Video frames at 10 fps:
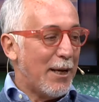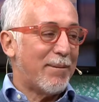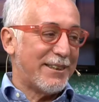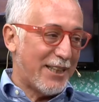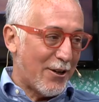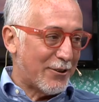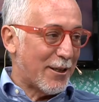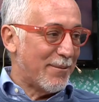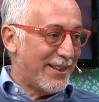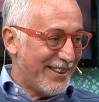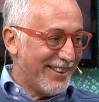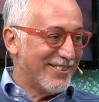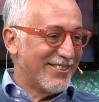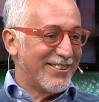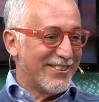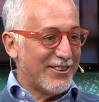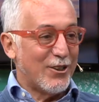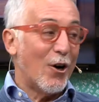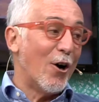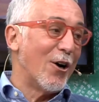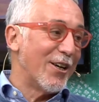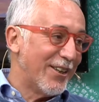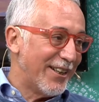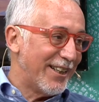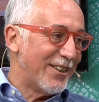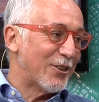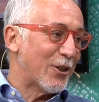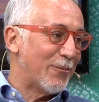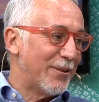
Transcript: paseado también, ¿eh? No, no, no, ha venido de visita, pero no